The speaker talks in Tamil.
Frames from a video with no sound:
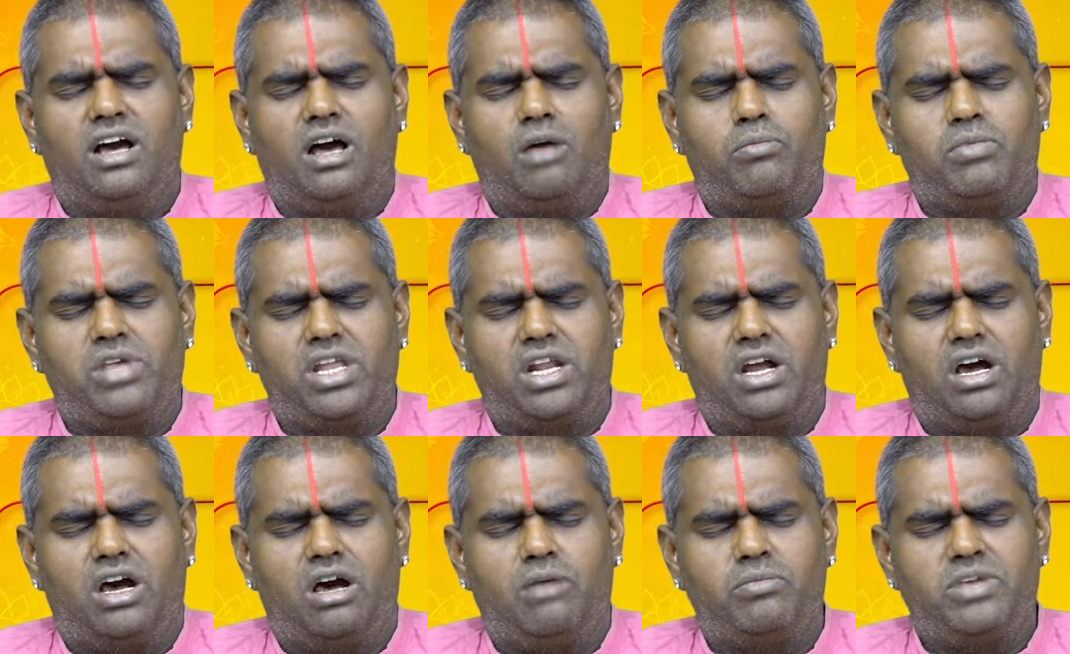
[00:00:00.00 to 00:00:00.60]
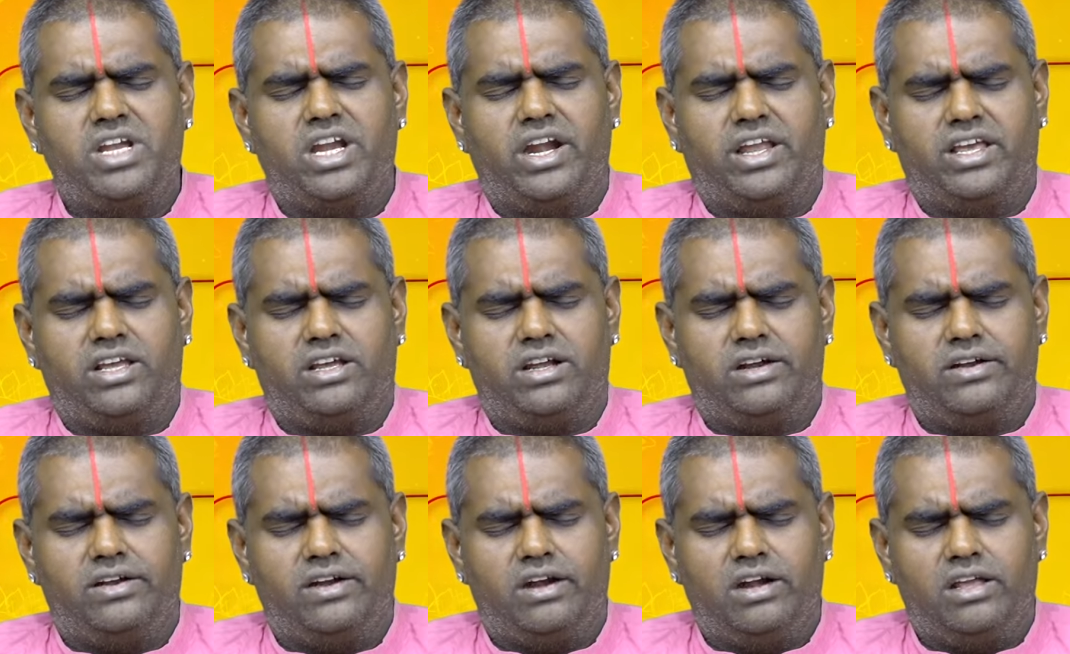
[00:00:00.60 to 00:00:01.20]
அபிராமி
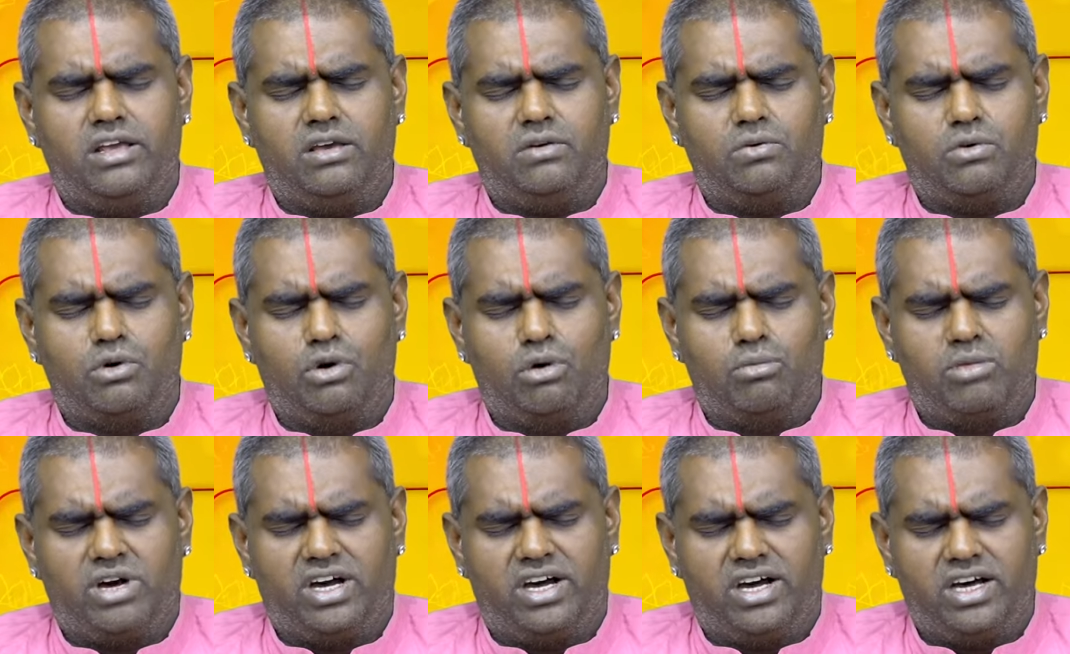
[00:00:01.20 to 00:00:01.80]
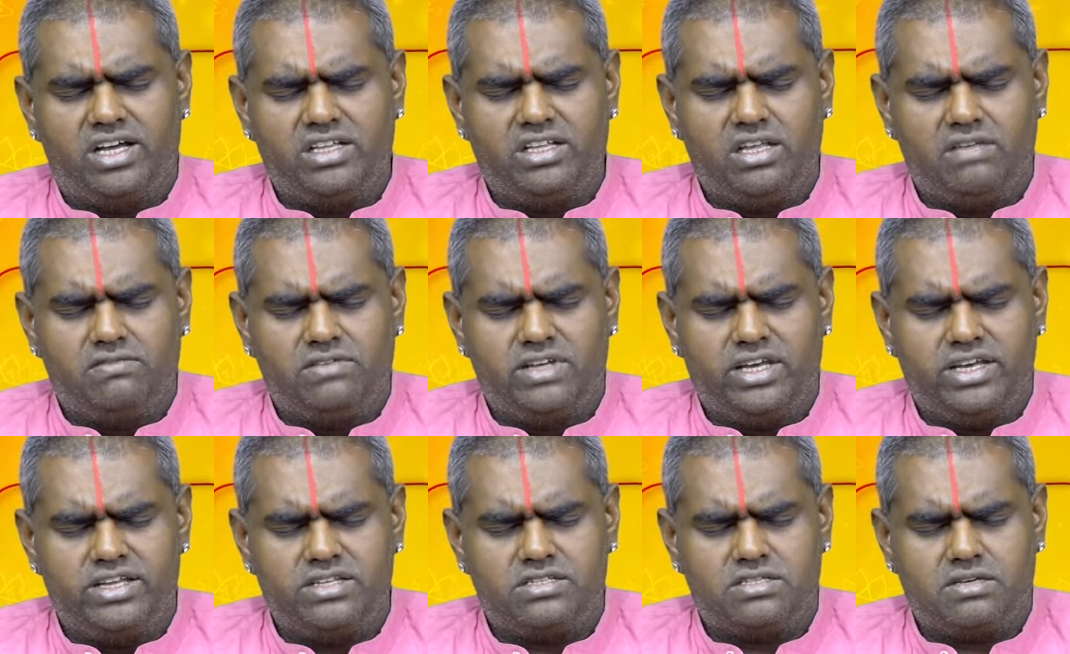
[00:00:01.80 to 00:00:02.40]
கடைக்கண்களே ஓ
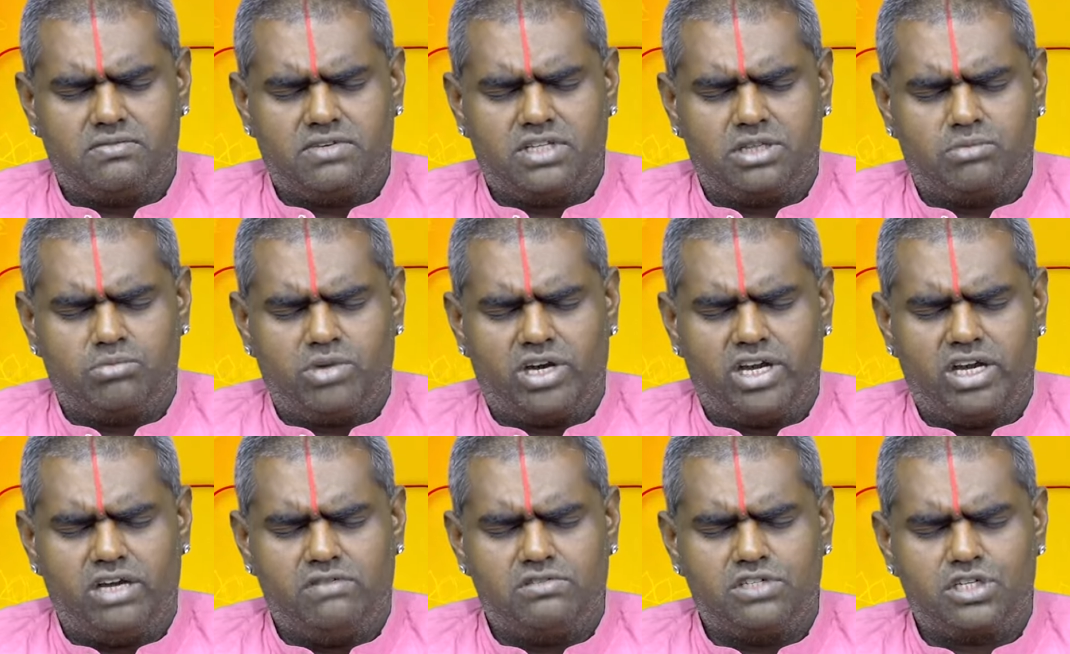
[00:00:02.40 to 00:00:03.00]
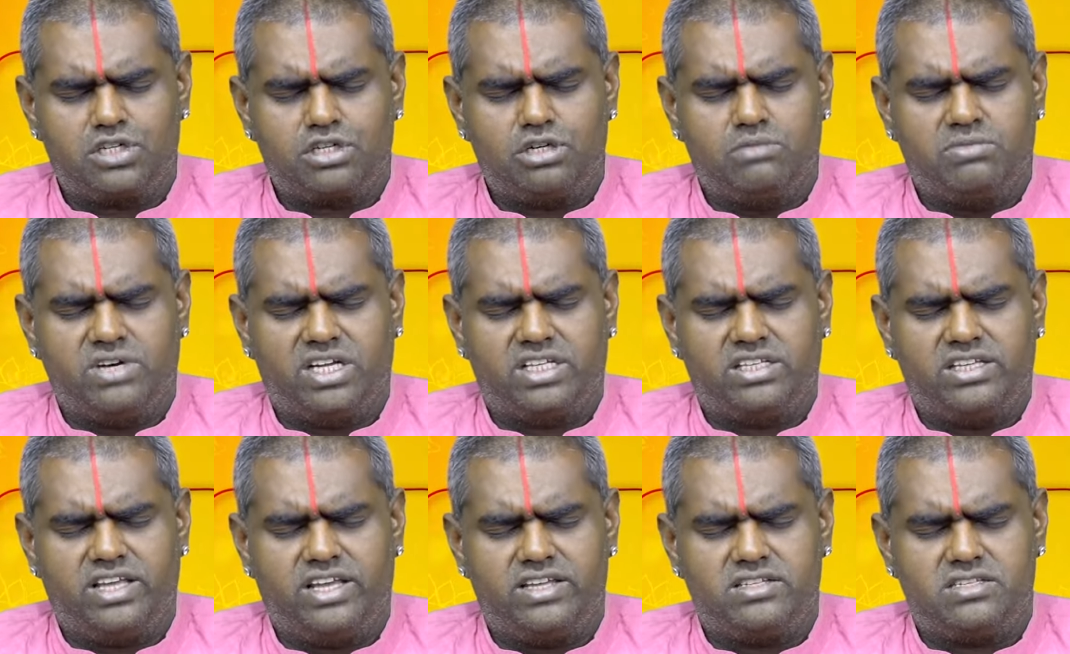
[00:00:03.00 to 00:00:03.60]
மகாதேவியை ச விஷ்ணு
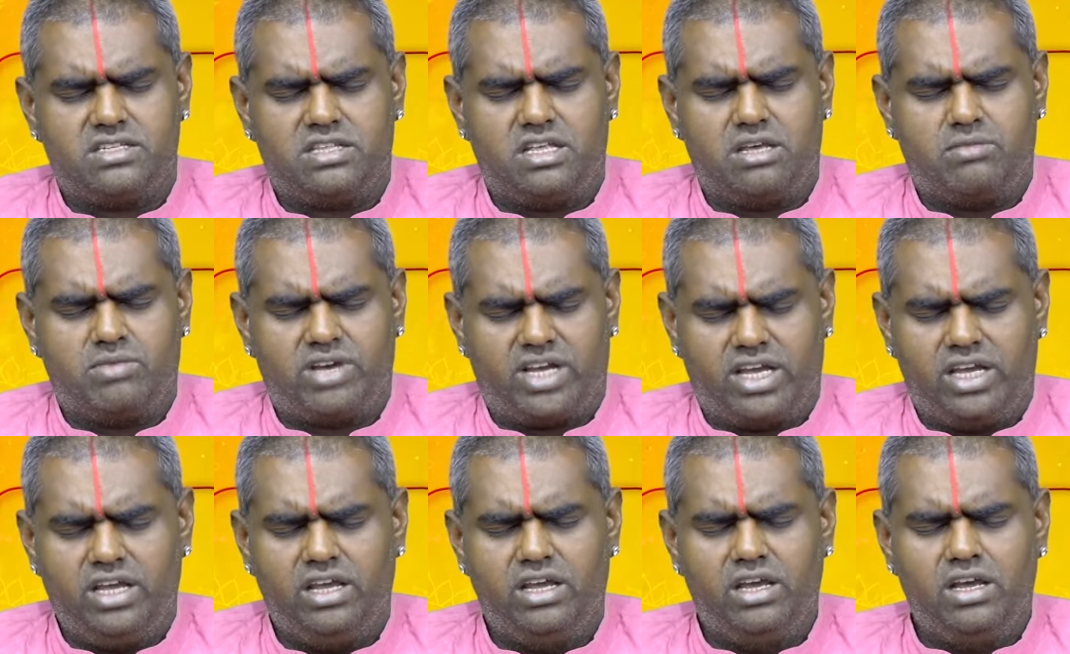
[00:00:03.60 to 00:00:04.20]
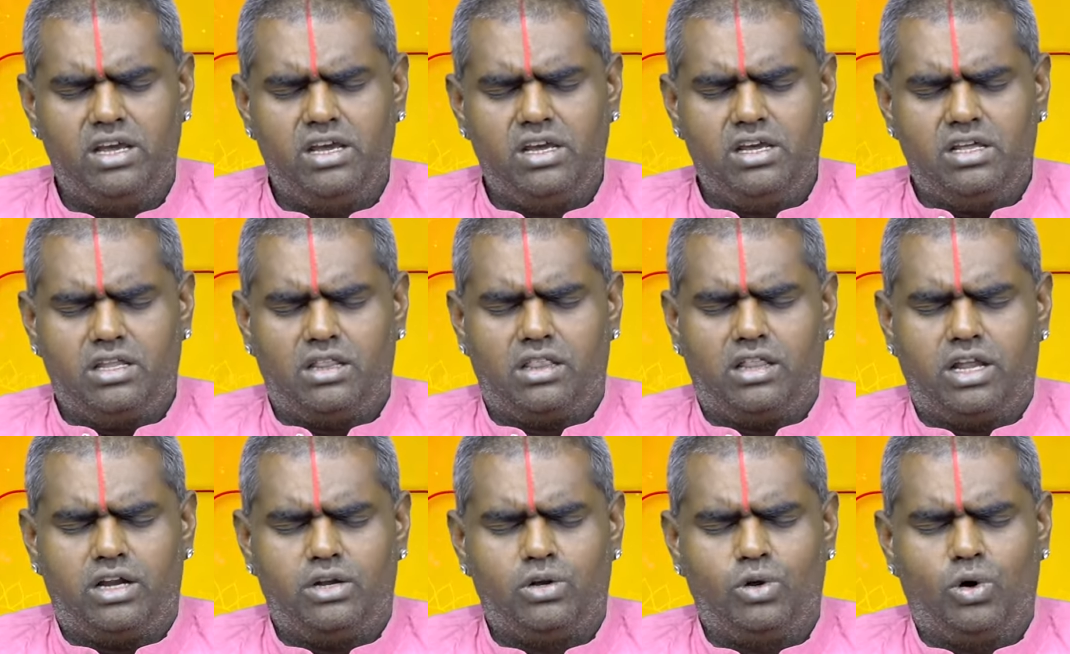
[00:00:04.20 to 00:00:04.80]
பக்னியை ச தீமகை
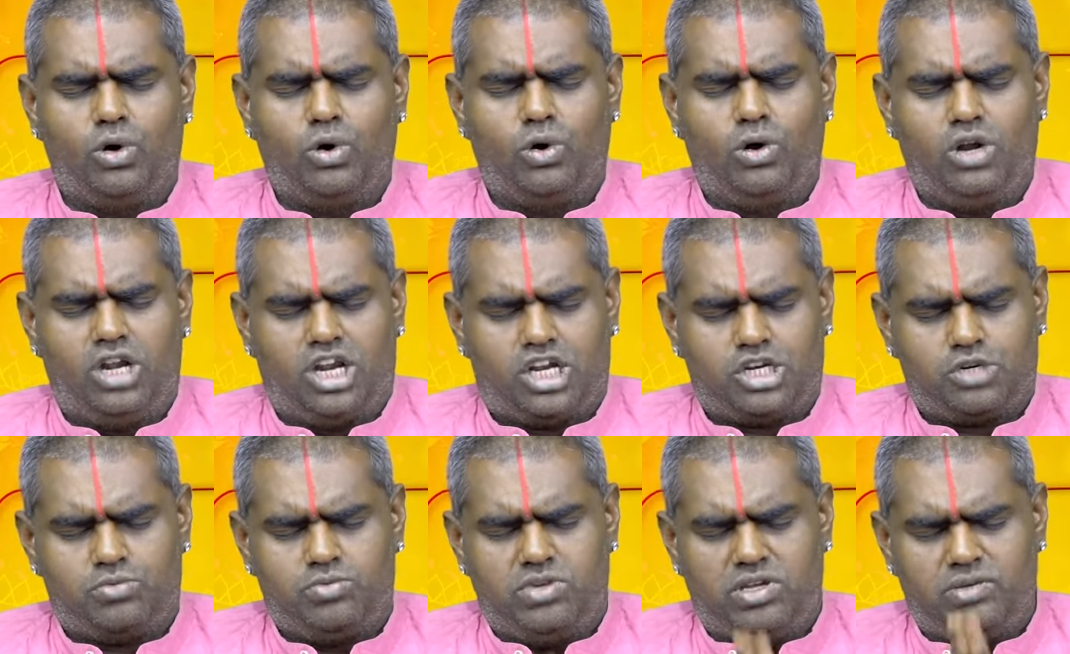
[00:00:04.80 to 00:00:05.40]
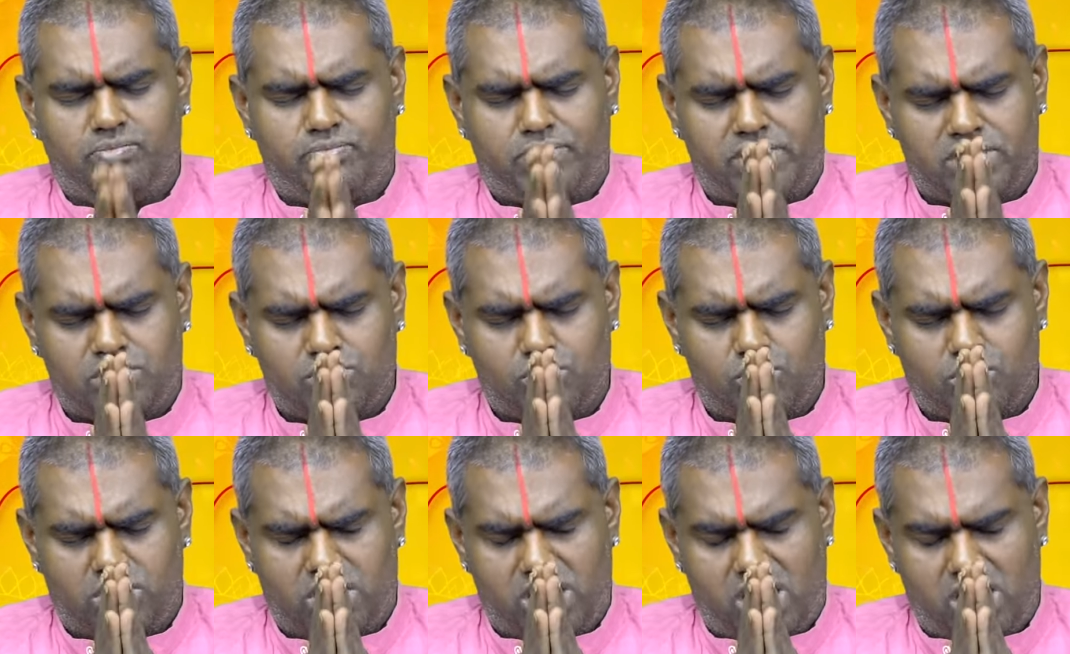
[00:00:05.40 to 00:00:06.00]
தன்னோ லக்ஷ்மி
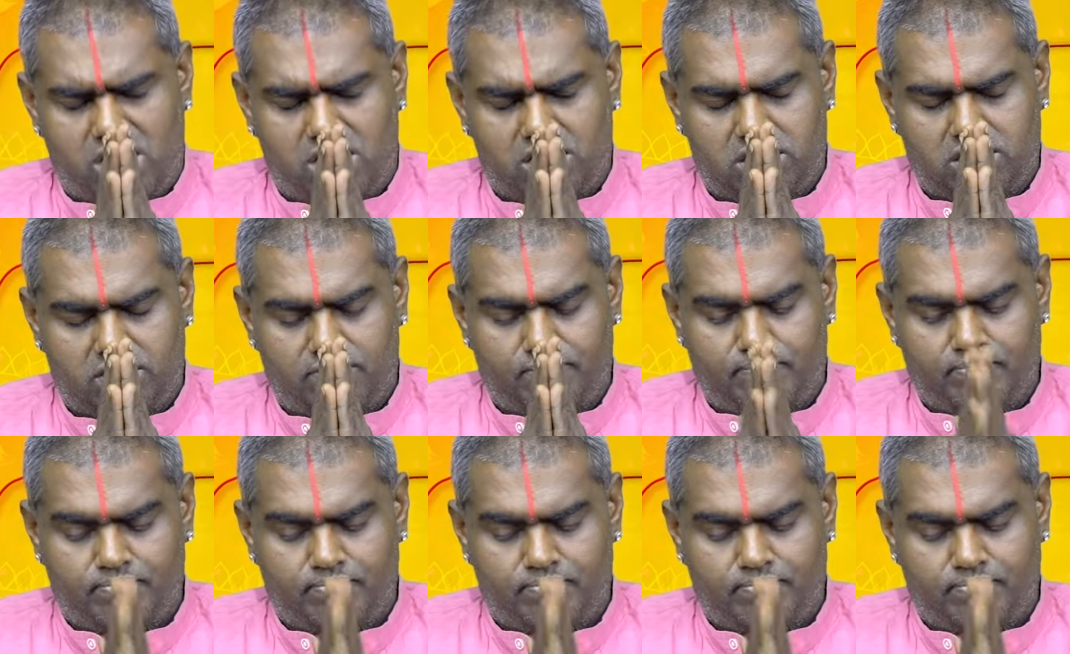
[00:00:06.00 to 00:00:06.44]
பிரஜோதயாது